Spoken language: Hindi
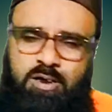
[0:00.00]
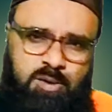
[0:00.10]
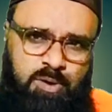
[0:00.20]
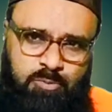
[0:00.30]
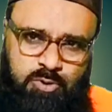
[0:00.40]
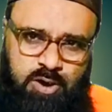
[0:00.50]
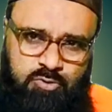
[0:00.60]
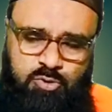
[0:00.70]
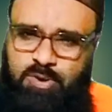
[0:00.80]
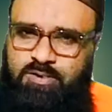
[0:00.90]
अहतमाम होता
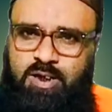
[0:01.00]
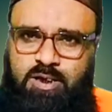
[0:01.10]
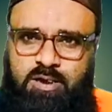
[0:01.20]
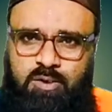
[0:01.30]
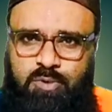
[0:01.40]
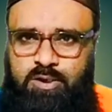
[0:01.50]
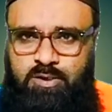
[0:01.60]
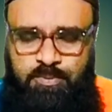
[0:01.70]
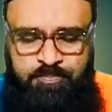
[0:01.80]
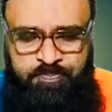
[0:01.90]
है सुबह शादी के
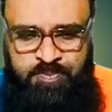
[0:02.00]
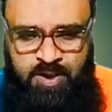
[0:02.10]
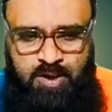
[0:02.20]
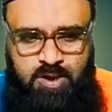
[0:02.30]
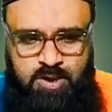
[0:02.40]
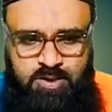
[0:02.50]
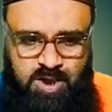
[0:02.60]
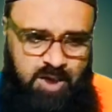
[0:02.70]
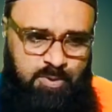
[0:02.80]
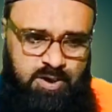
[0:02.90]
वक्त
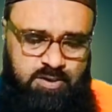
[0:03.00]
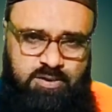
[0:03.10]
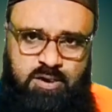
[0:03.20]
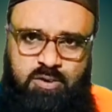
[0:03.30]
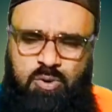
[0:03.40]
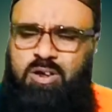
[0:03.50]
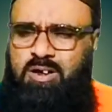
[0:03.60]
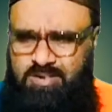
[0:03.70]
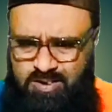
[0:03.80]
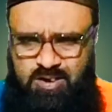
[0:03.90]
चार बजे से और
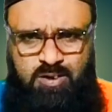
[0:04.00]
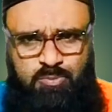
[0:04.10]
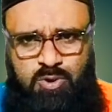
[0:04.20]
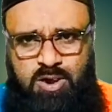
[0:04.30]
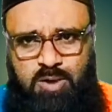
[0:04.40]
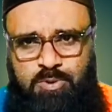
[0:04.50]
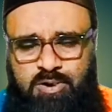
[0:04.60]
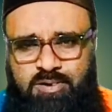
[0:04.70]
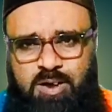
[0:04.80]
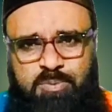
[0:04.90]
हर जगह अलहमदिल्ला अभी
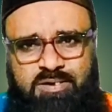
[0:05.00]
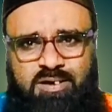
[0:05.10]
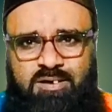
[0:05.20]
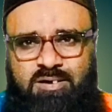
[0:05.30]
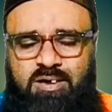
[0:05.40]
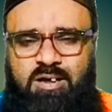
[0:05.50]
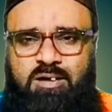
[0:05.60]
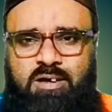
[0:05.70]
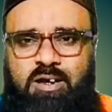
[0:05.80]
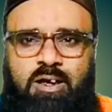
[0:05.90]
तो चार पाँच साल से
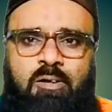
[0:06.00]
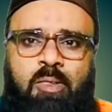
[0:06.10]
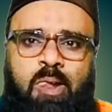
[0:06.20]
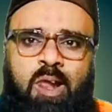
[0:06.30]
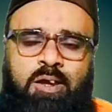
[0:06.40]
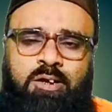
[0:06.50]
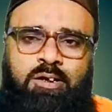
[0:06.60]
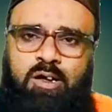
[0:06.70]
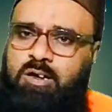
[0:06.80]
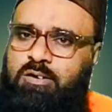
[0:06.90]
देखा जा रहा है
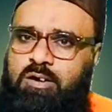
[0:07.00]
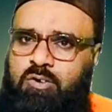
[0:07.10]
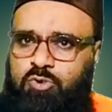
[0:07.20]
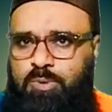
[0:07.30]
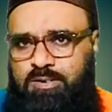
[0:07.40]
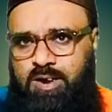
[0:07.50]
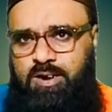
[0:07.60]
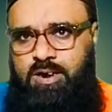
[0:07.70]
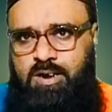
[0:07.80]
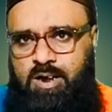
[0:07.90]
कि हर जगह सुबह
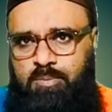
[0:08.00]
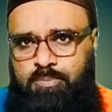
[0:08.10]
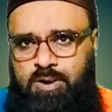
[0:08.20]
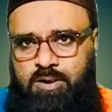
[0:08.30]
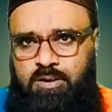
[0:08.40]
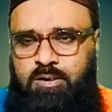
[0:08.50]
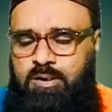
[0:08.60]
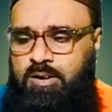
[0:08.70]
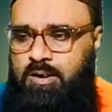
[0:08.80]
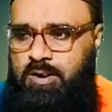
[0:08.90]
शादी के टाइम पर
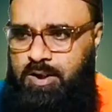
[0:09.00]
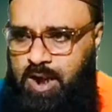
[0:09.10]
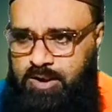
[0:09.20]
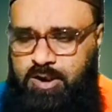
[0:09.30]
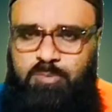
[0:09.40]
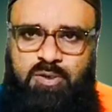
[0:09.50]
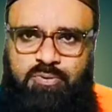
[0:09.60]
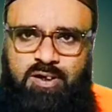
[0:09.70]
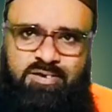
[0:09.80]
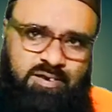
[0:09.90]
नात की
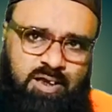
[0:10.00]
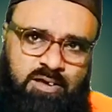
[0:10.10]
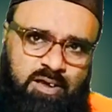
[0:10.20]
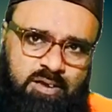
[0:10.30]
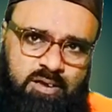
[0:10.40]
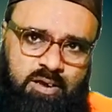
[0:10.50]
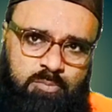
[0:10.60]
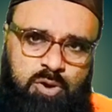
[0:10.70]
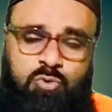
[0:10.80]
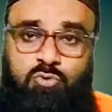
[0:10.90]
महफिल सजाई जाती है
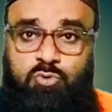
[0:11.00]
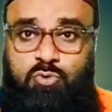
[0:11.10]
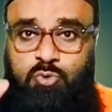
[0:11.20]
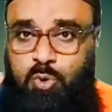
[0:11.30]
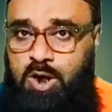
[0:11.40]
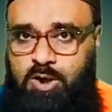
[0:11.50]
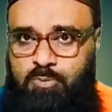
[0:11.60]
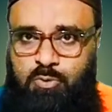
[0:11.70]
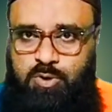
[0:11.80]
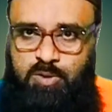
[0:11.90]
बिलखसूस दुआ का
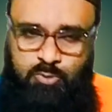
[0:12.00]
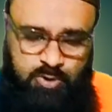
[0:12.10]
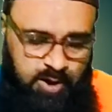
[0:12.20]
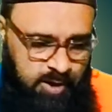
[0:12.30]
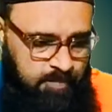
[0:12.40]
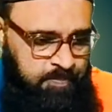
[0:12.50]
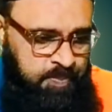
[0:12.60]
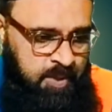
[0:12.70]
प्रोग्राम होता है